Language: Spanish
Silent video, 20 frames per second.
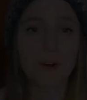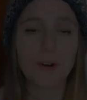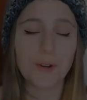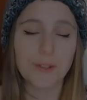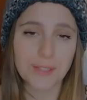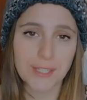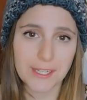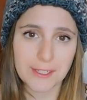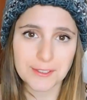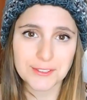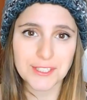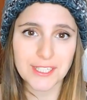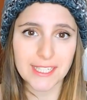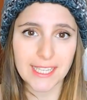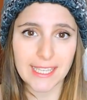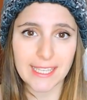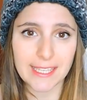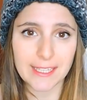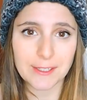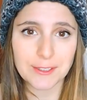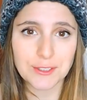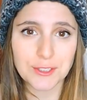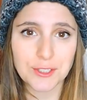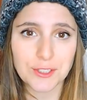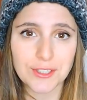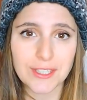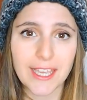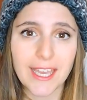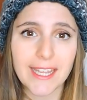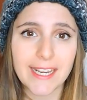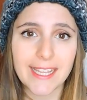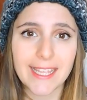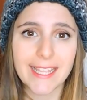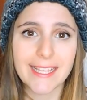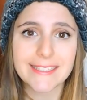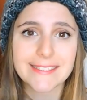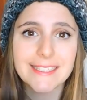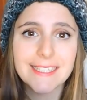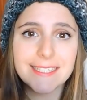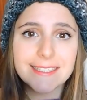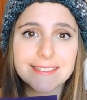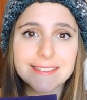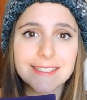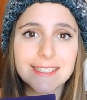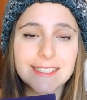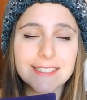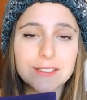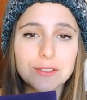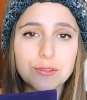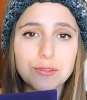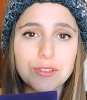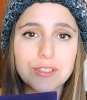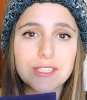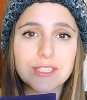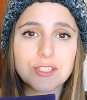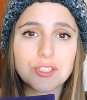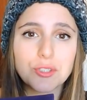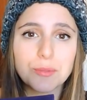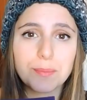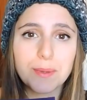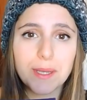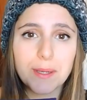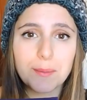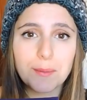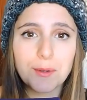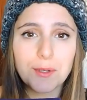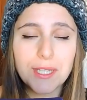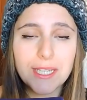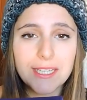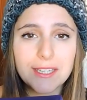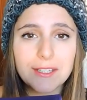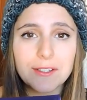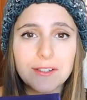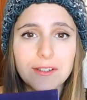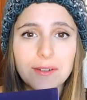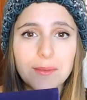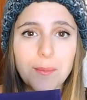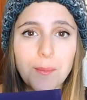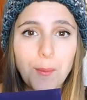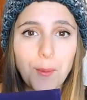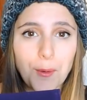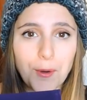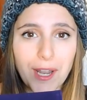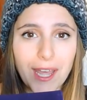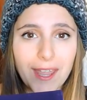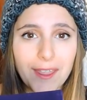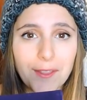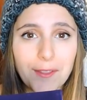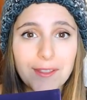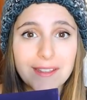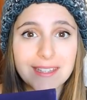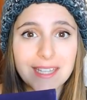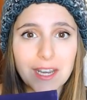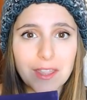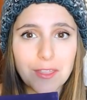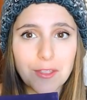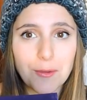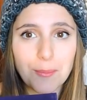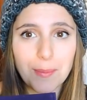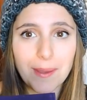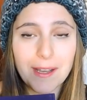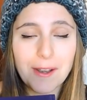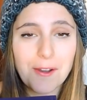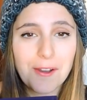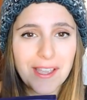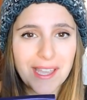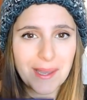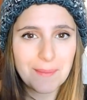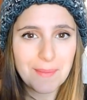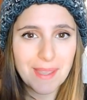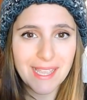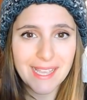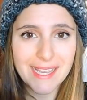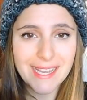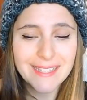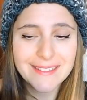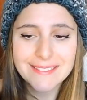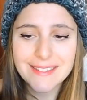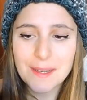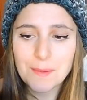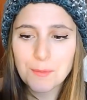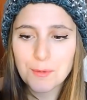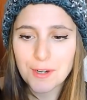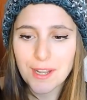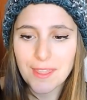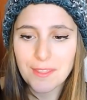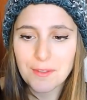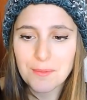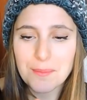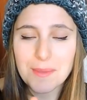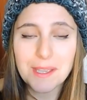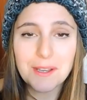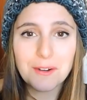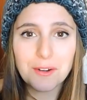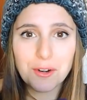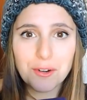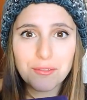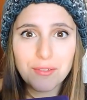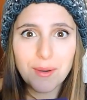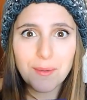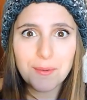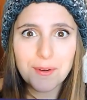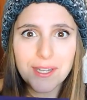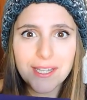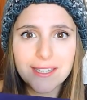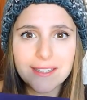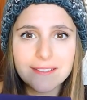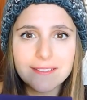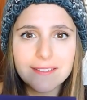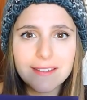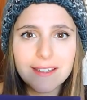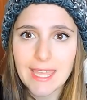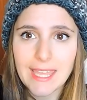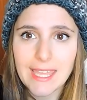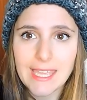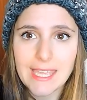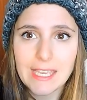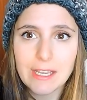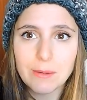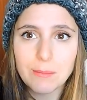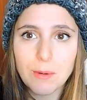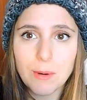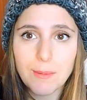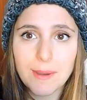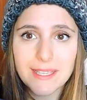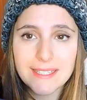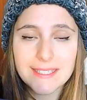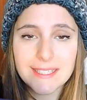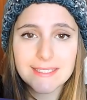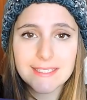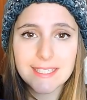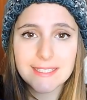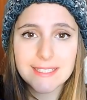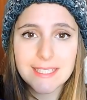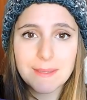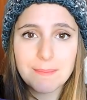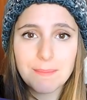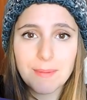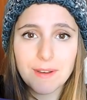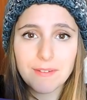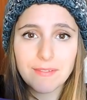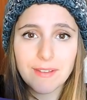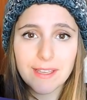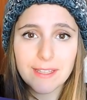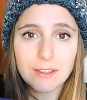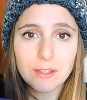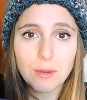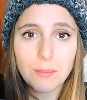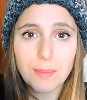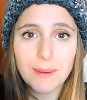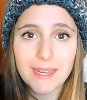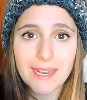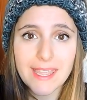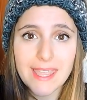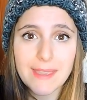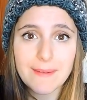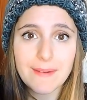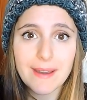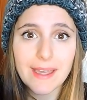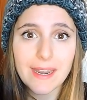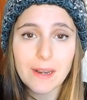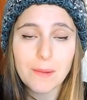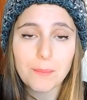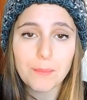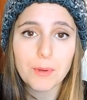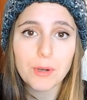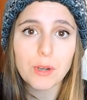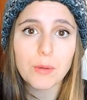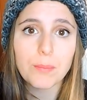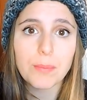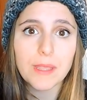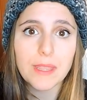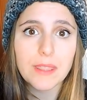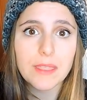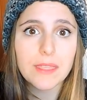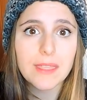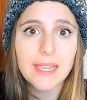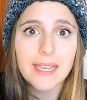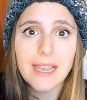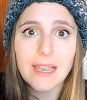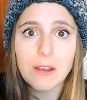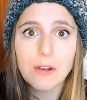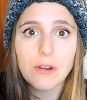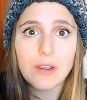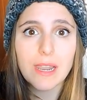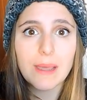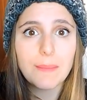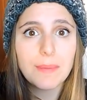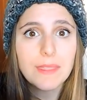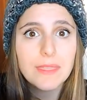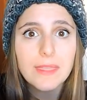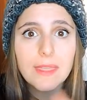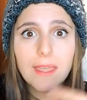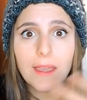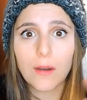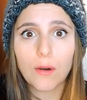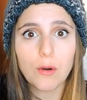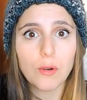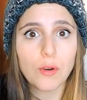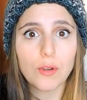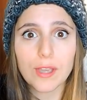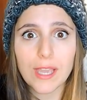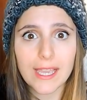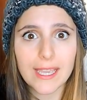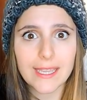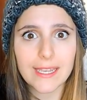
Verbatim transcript: Otra cosa que quiero sortear es este estuche súper bonito, morado de terciopelo, que me encanta, el morado es mi color favorito y como veis es así perfecto para llevar pues, los pinceles, los lápices o lo que